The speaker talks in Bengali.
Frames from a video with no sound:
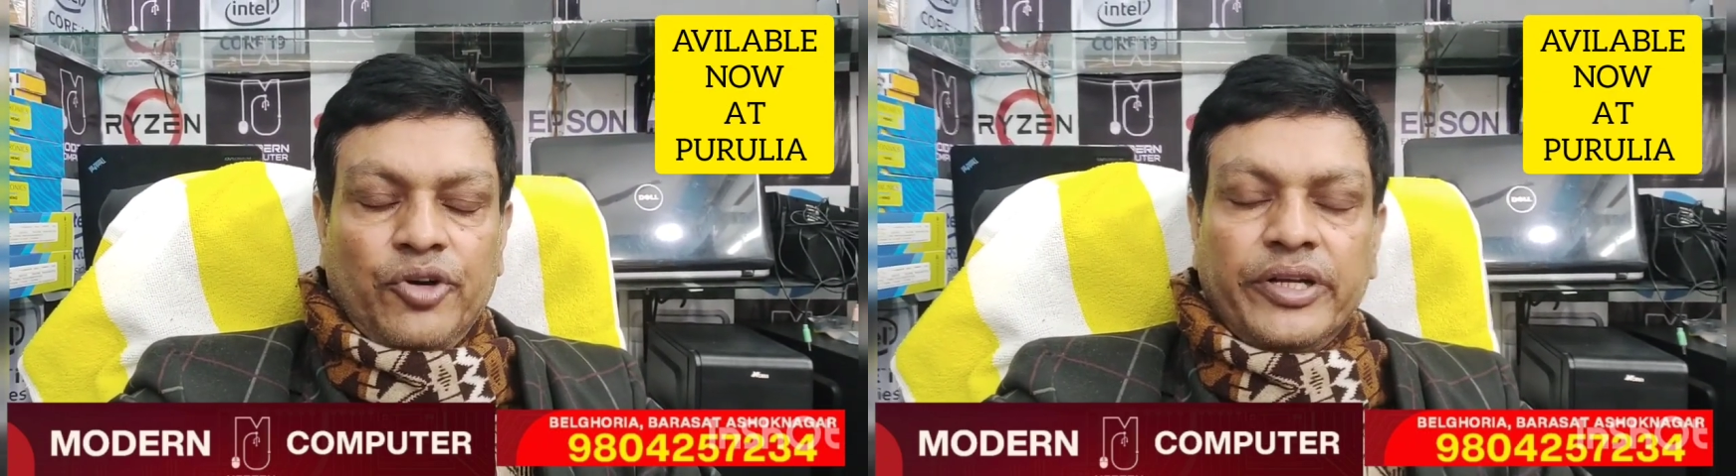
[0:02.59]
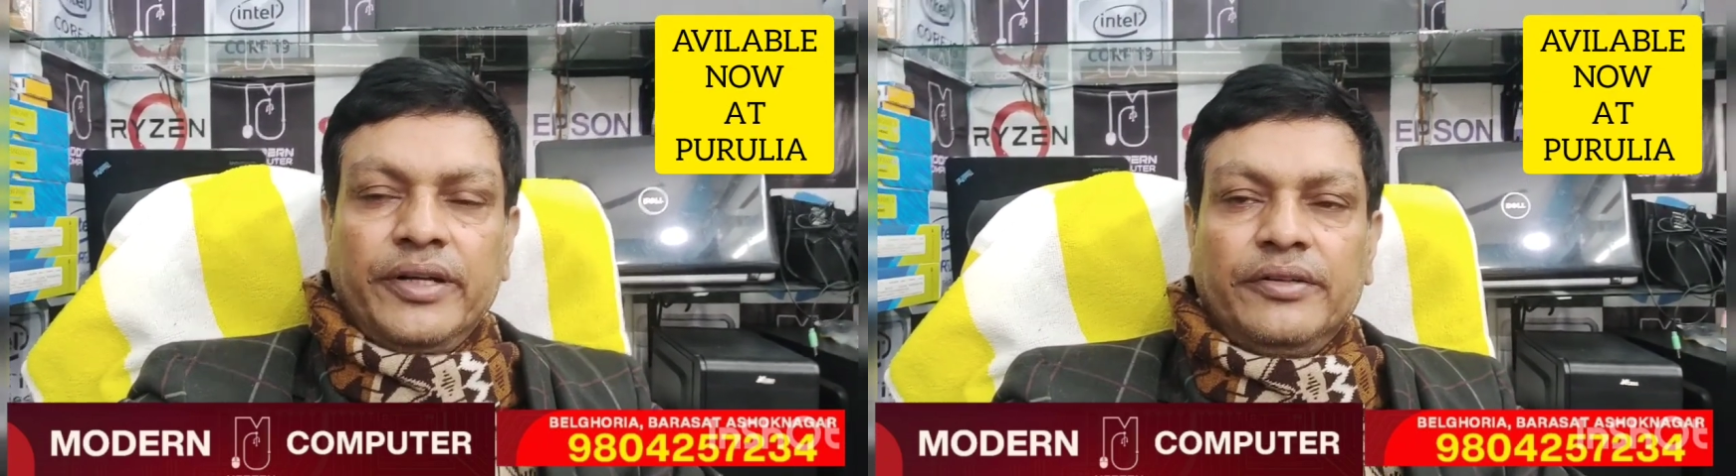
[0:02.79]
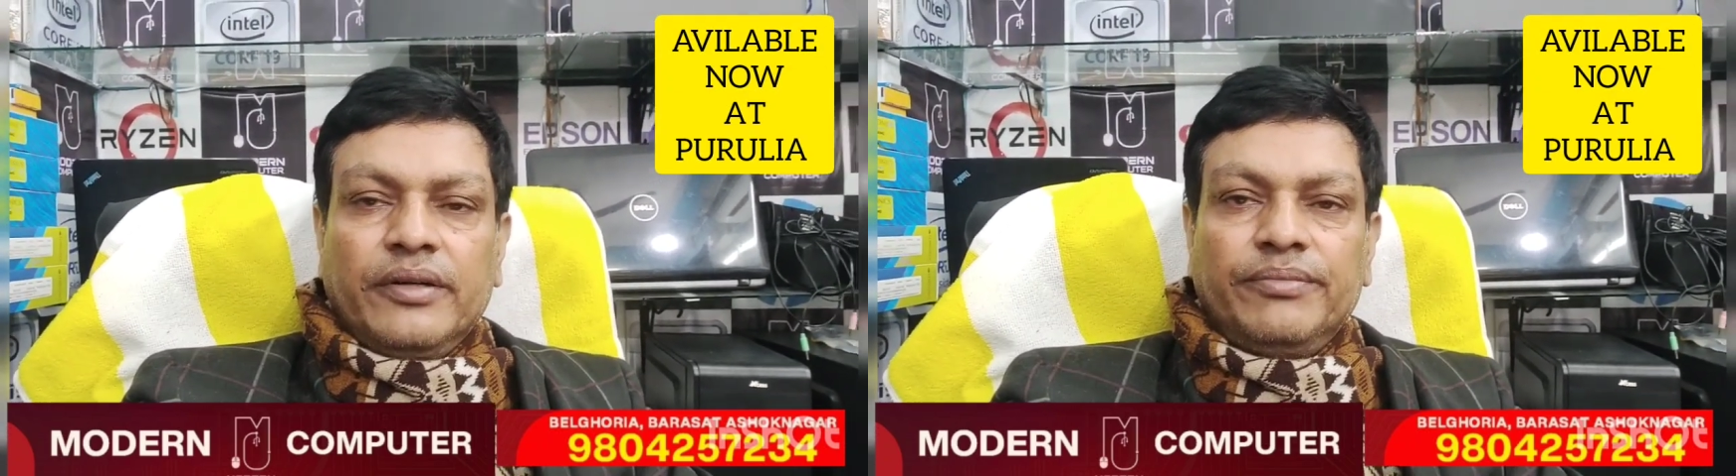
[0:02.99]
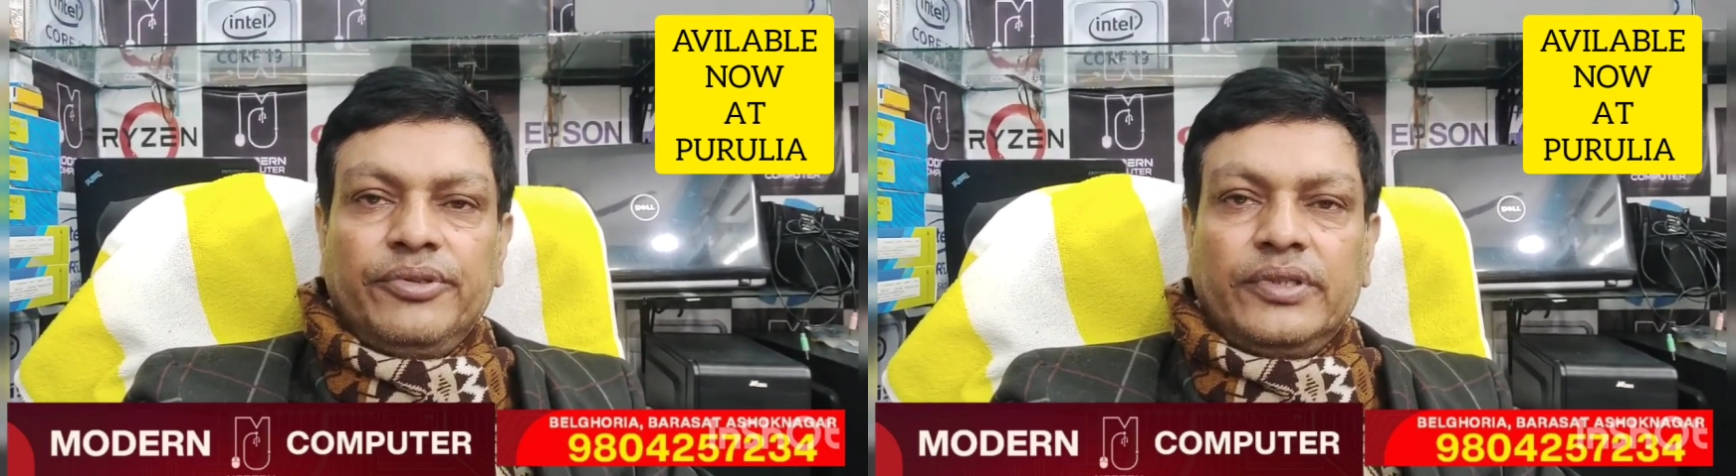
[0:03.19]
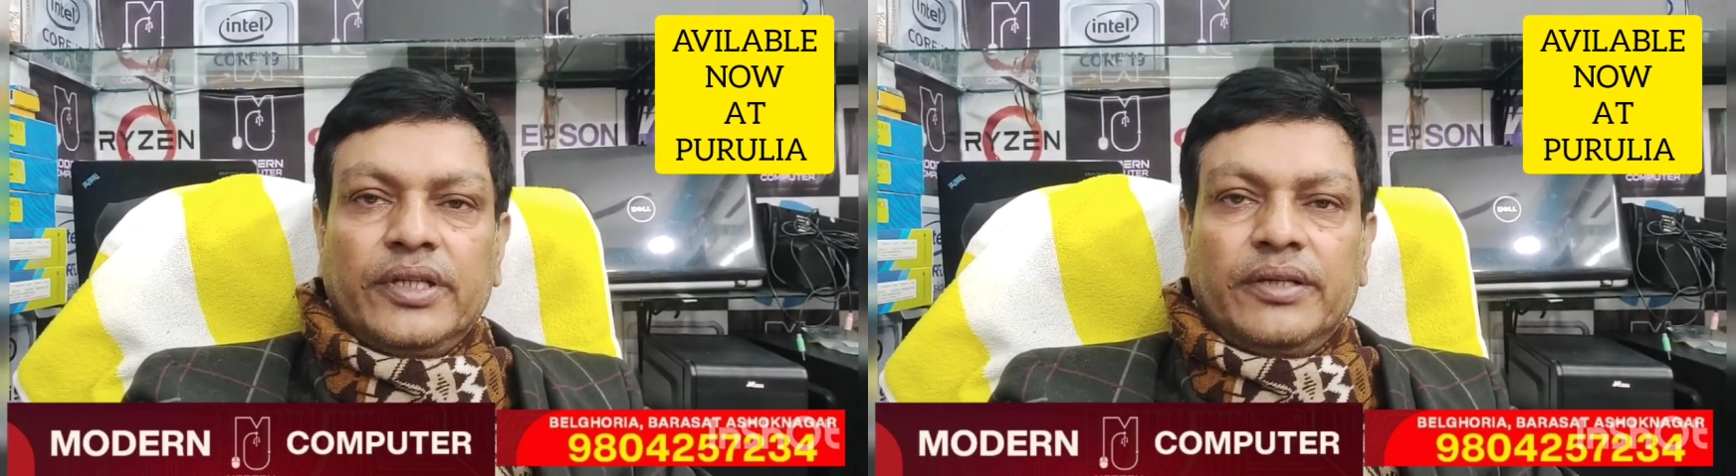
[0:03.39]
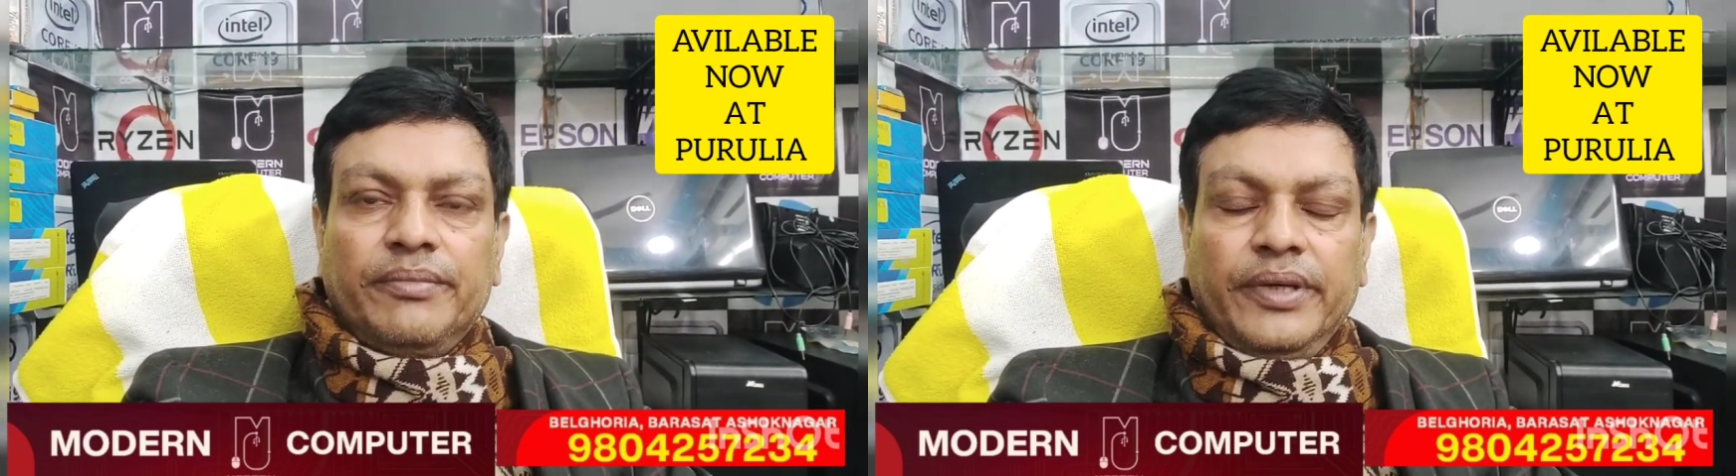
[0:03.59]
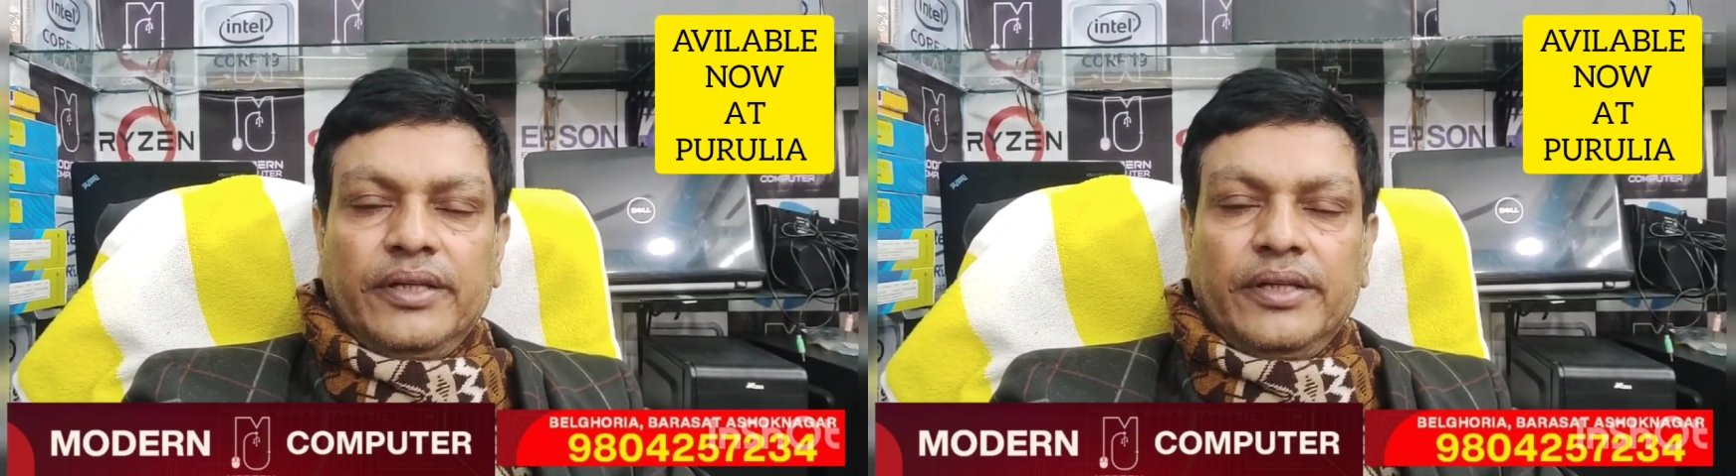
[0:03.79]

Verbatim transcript: মডার্ন কম্পিউটার